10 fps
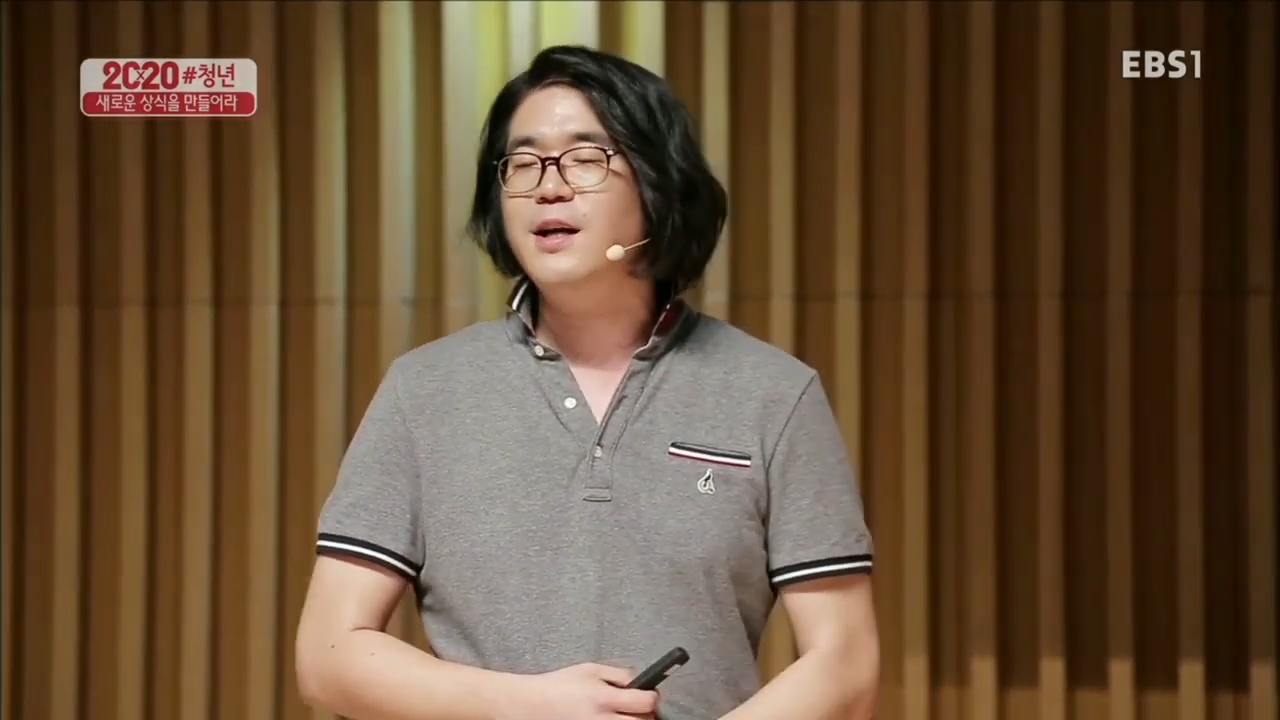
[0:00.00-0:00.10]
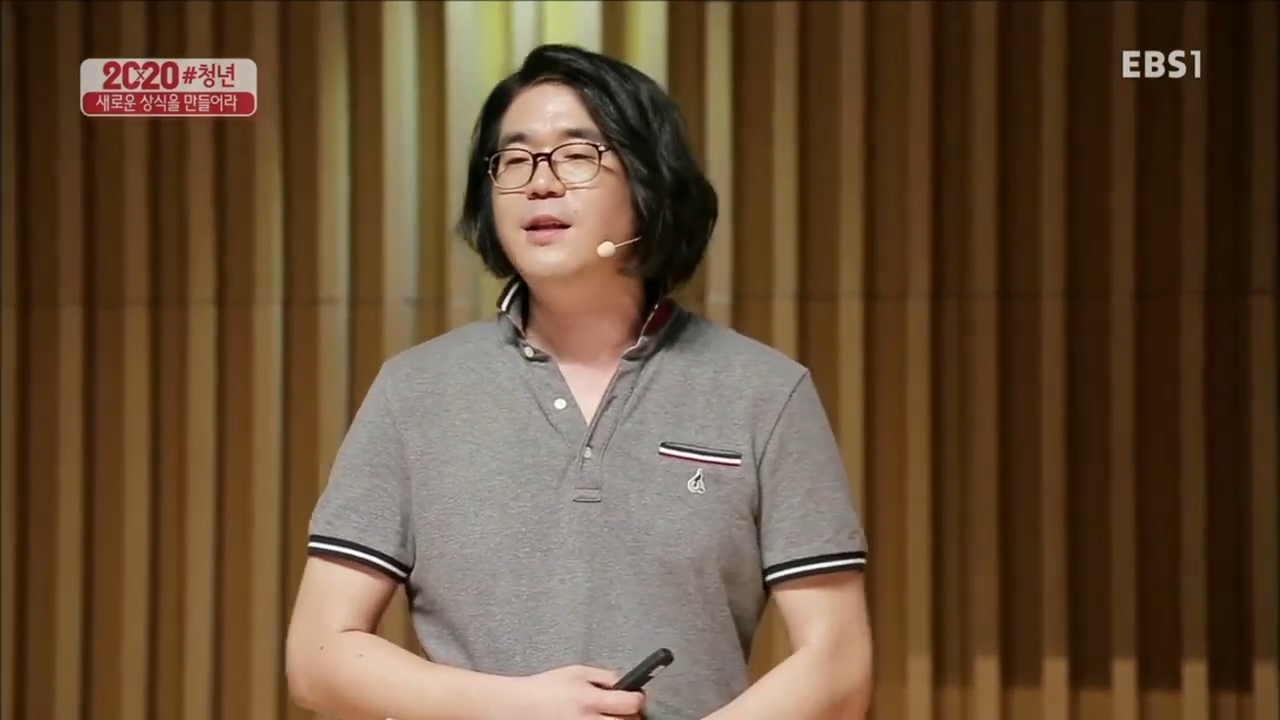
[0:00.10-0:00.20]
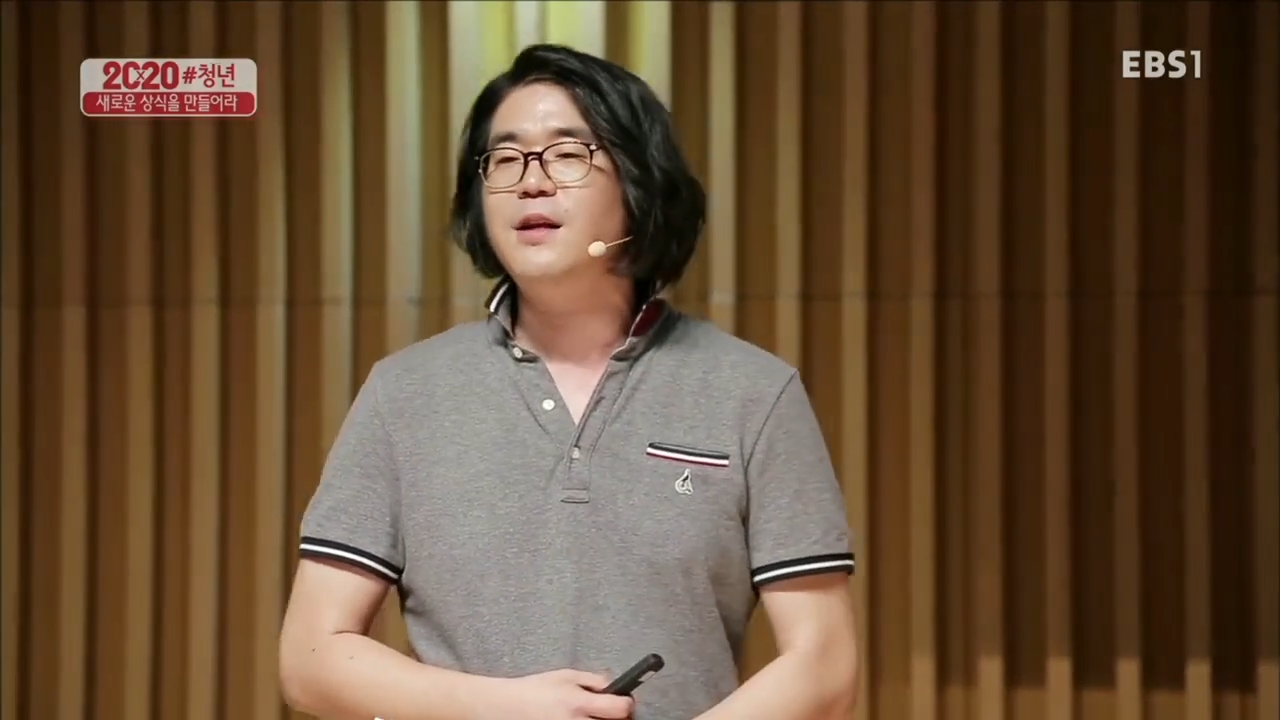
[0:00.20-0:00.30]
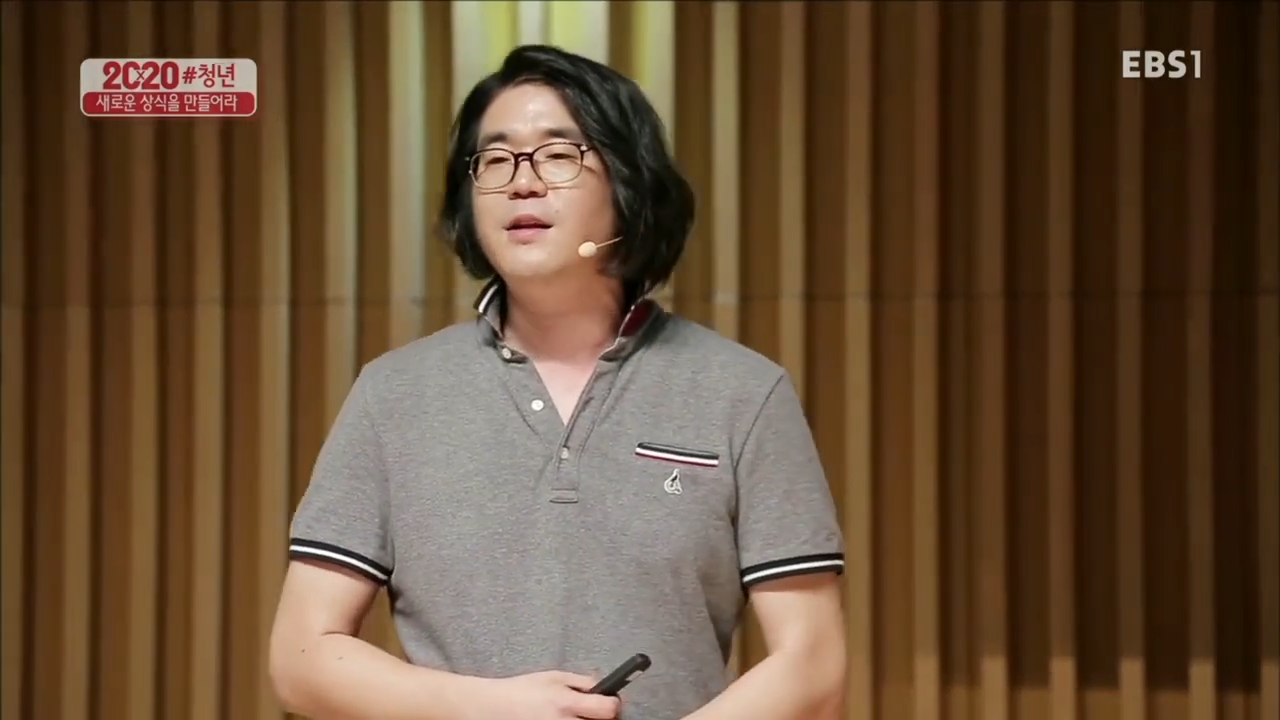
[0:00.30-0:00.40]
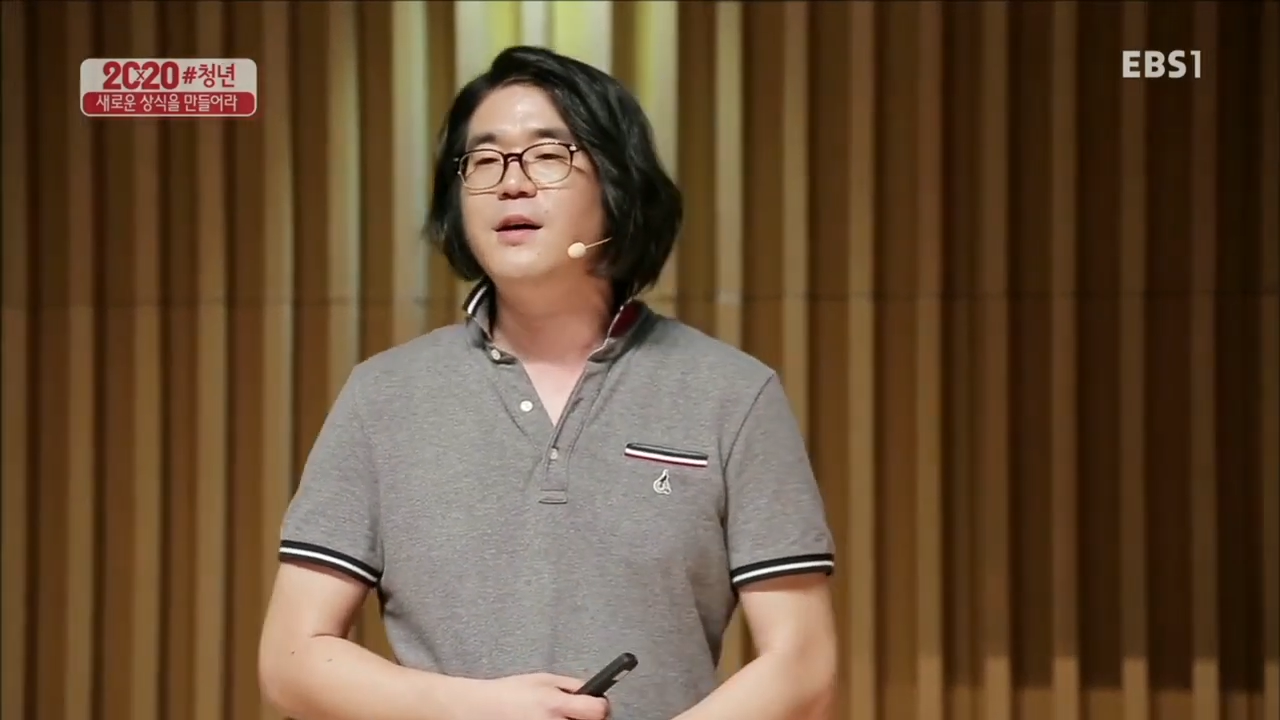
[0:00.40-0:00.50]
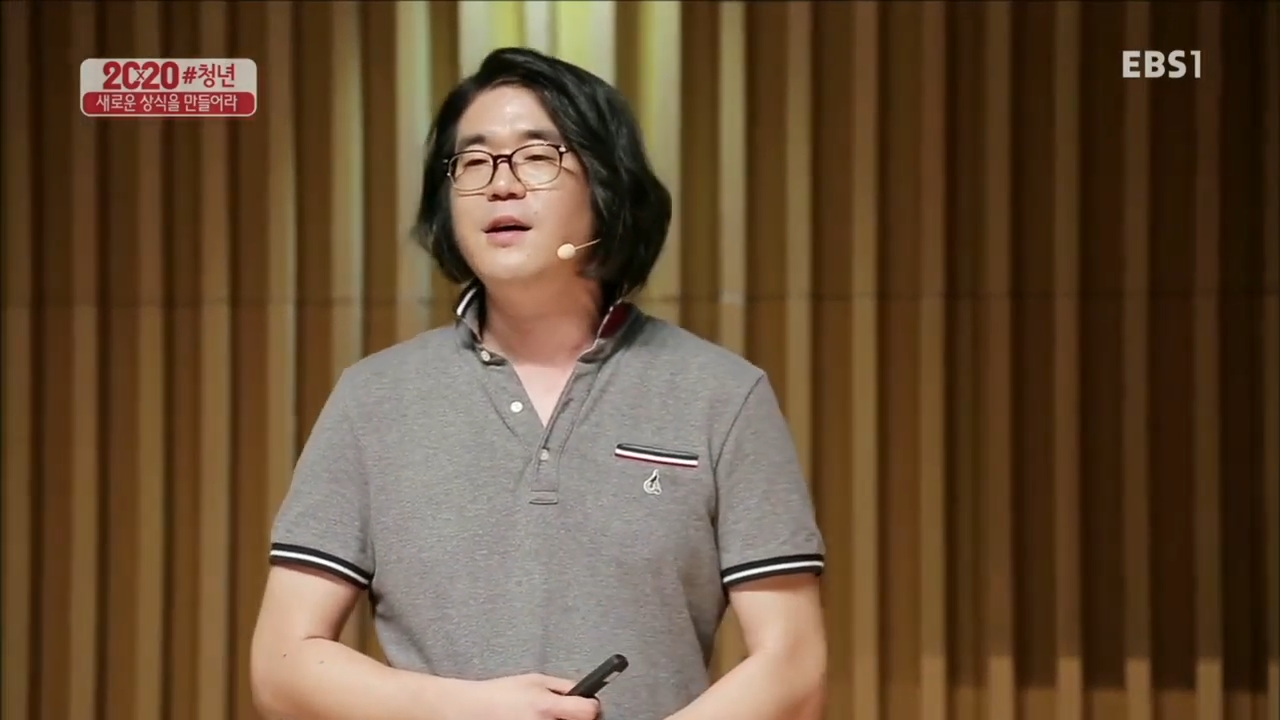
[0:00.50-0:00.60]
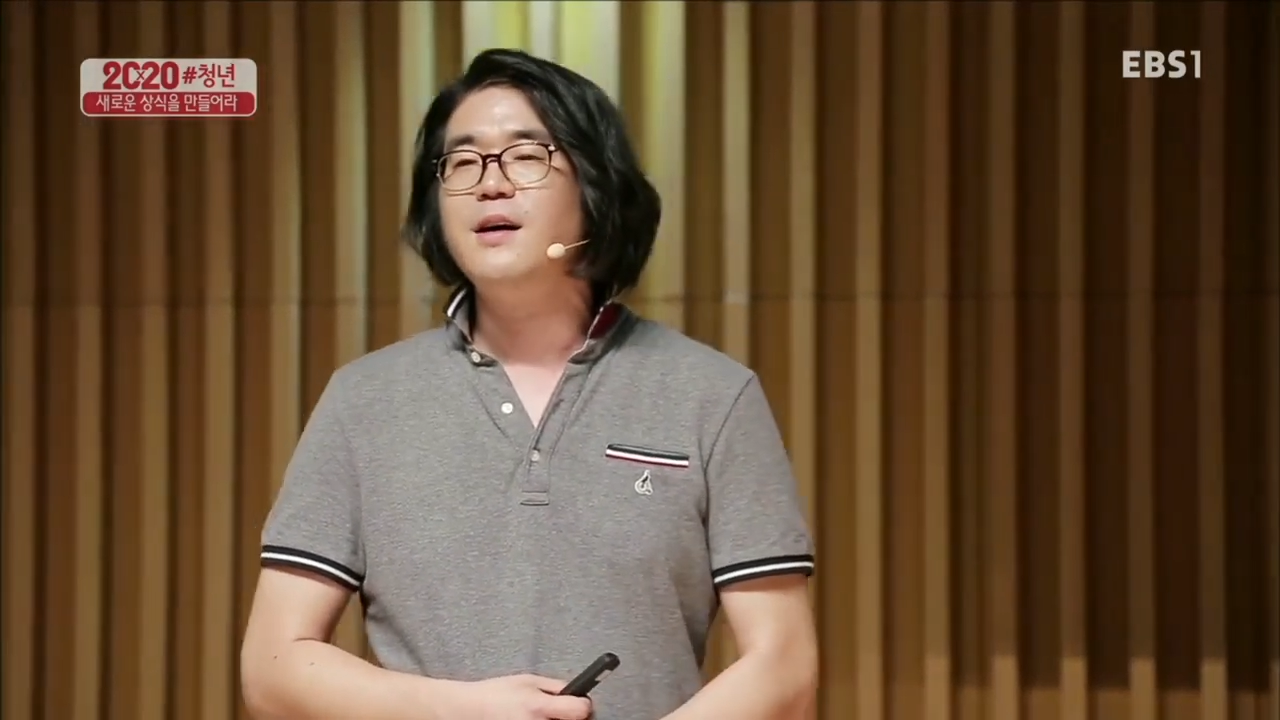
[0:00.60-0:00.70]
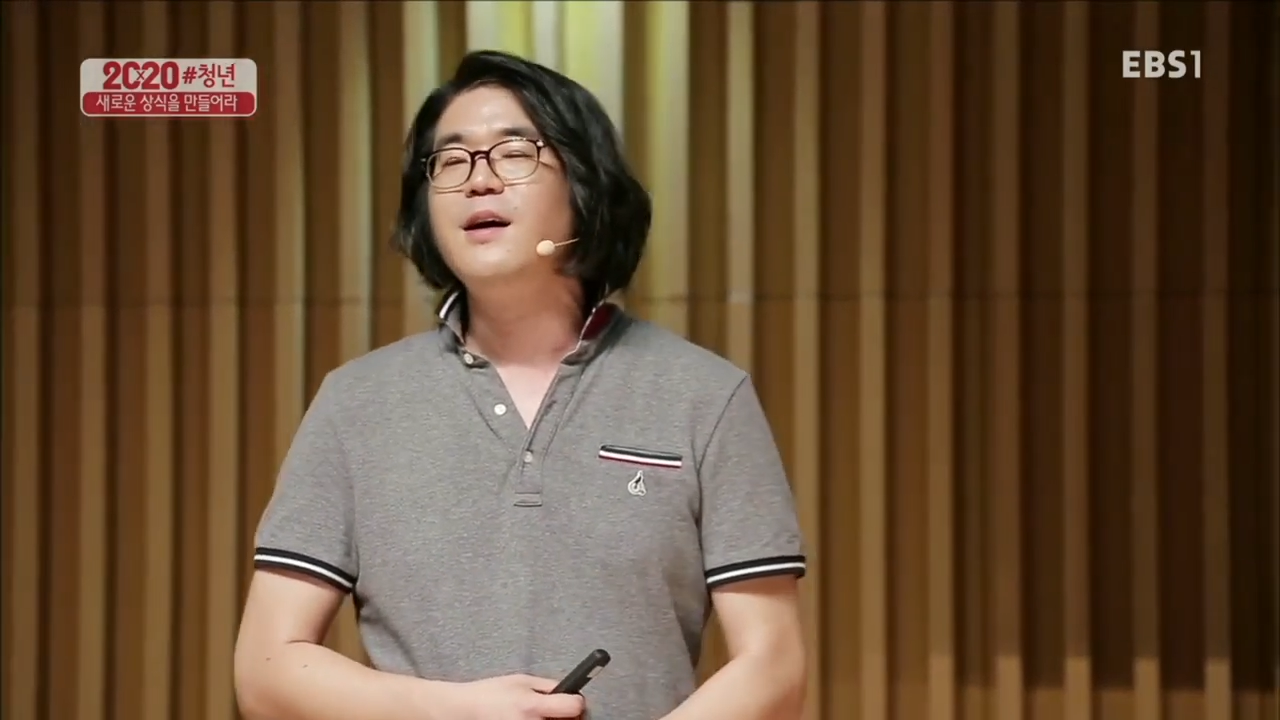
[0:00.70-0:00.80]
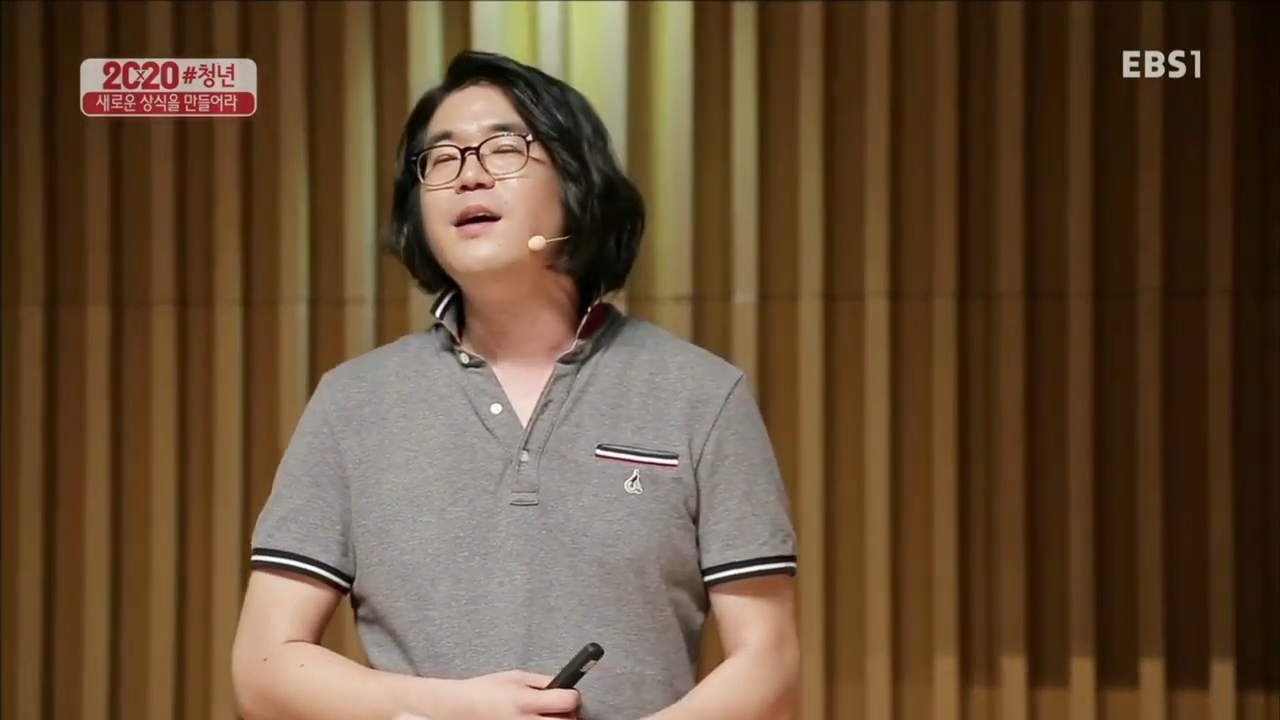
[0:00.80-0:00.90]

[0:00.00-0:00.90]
탈 때나